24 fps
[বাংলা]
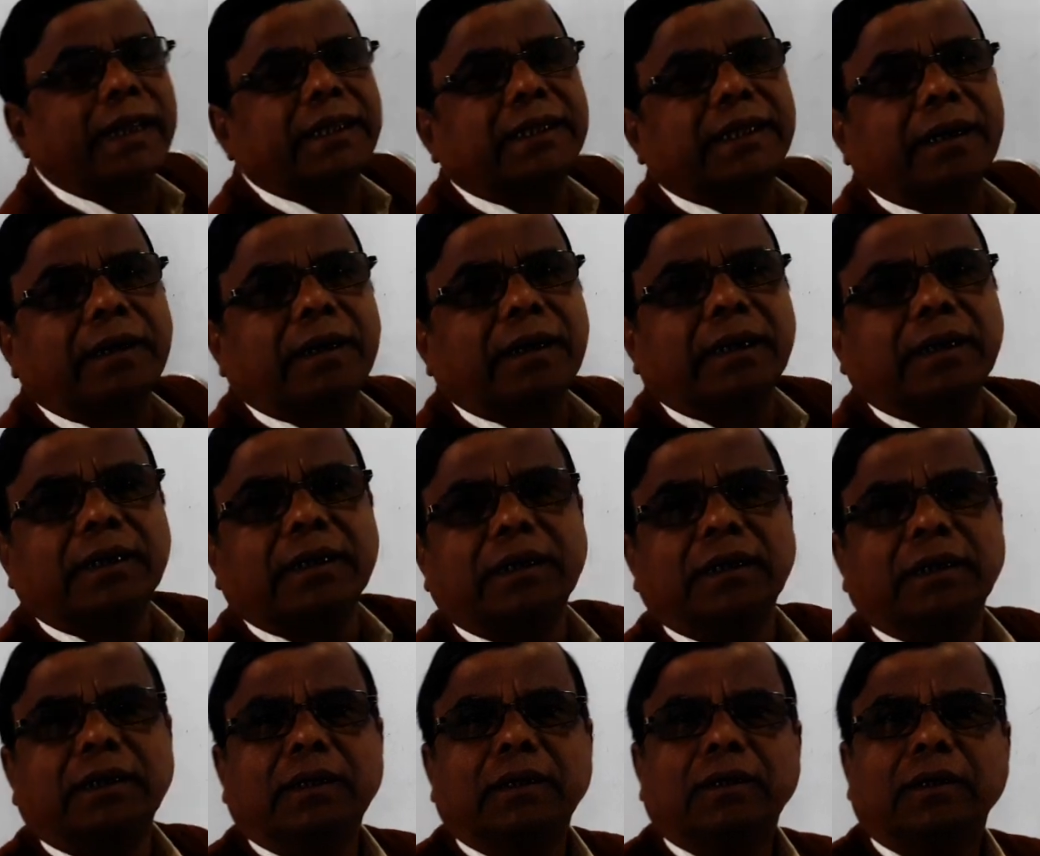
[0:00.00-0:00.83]
আলাদা
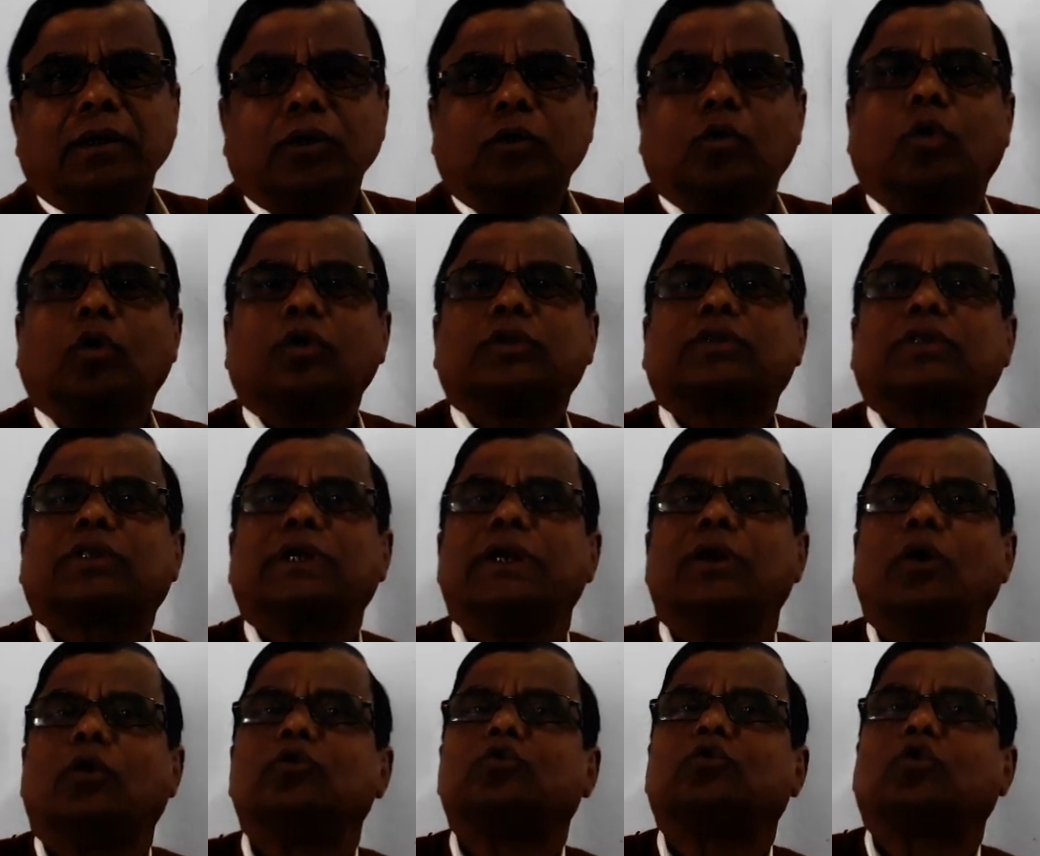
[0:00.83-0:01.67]

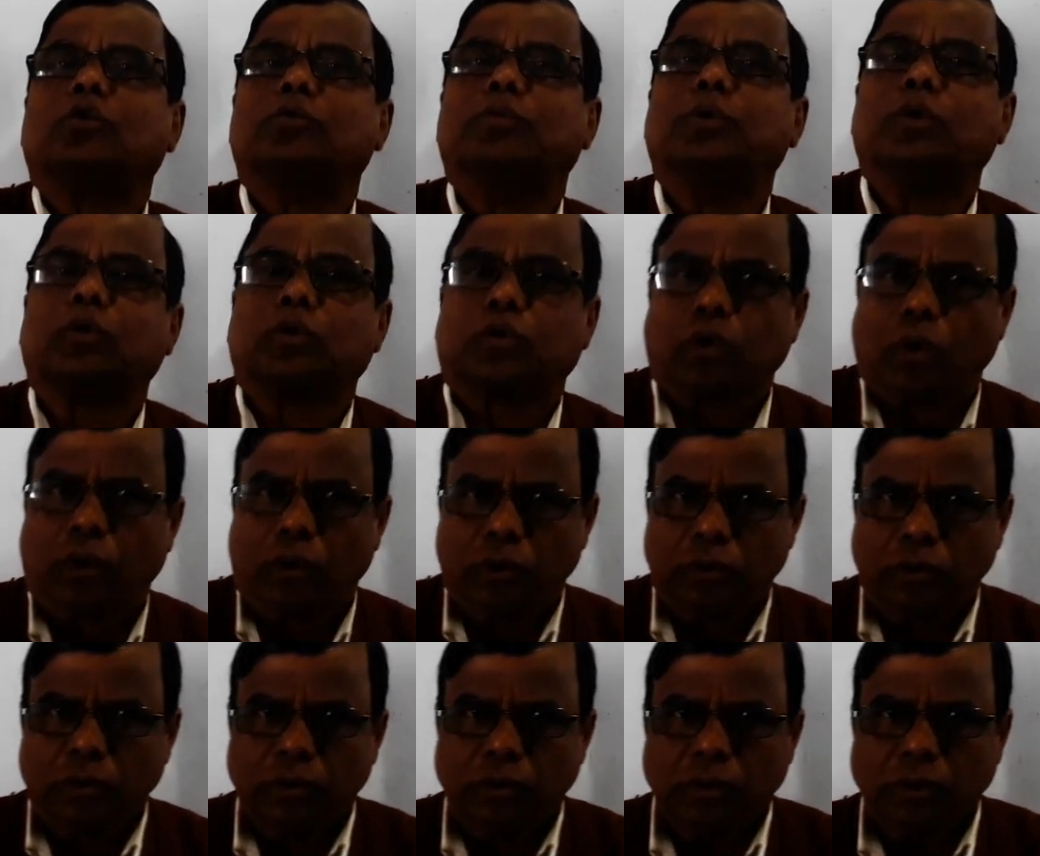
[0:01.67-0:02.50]
গোত্রের অন্তর্ভুক্ত
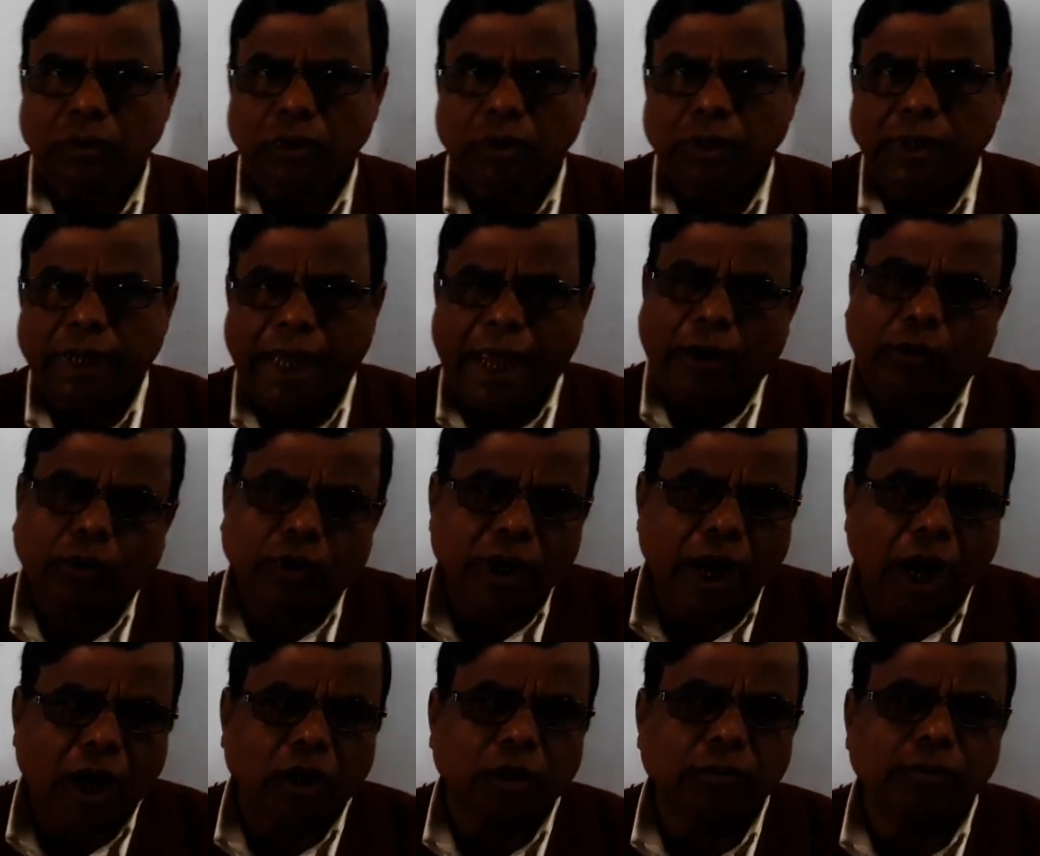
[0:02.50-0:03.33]

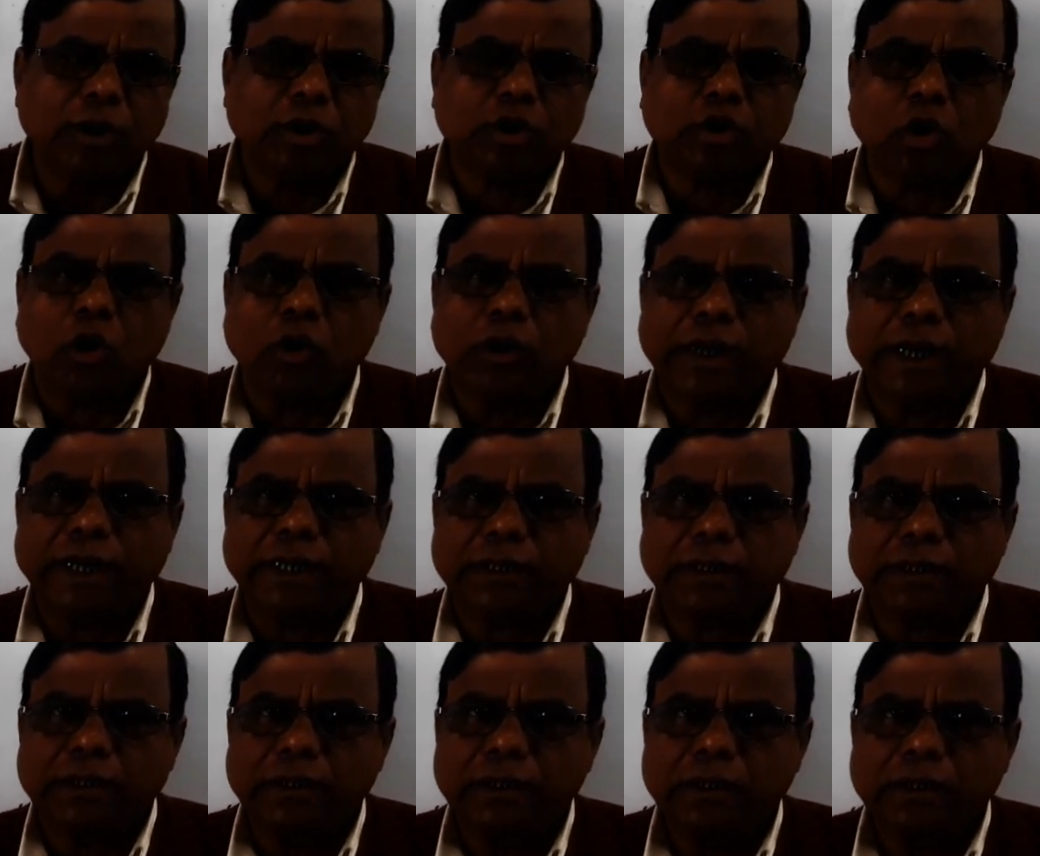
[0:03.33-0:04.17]
একই আণবিক
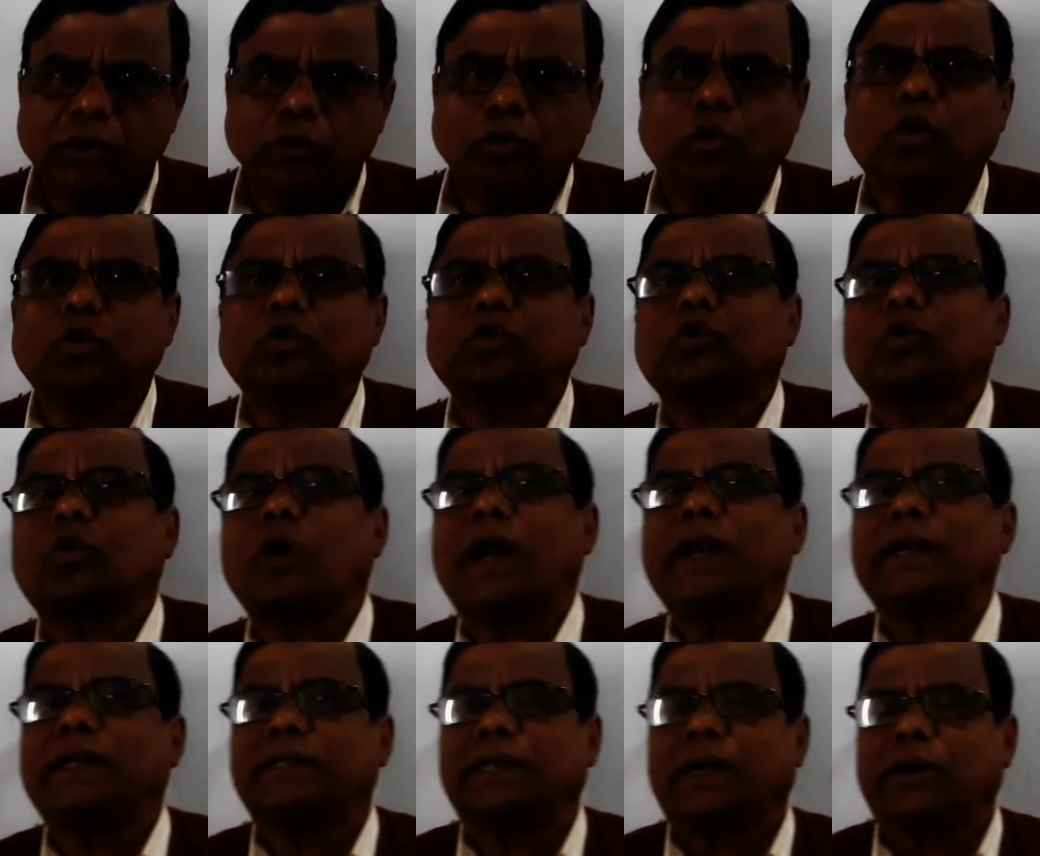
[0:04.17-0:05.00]
সংকেত গোত্র
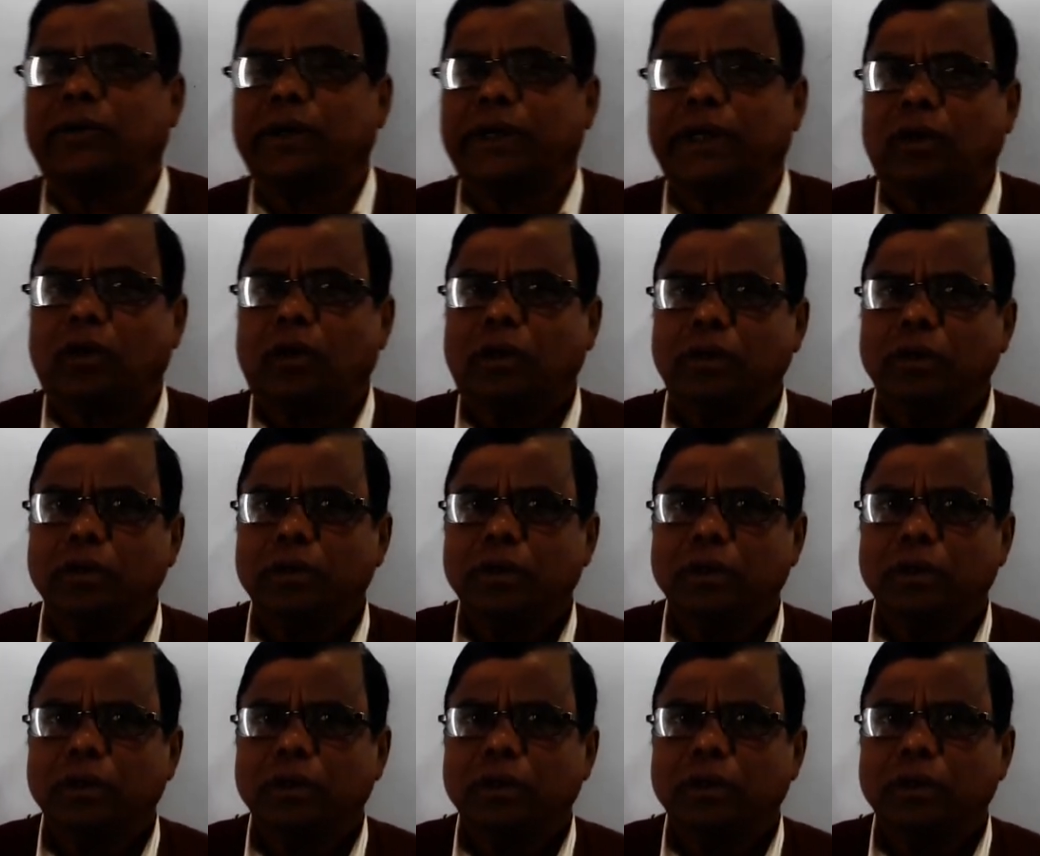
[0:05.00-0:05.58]
আলাদা হয়ে গেল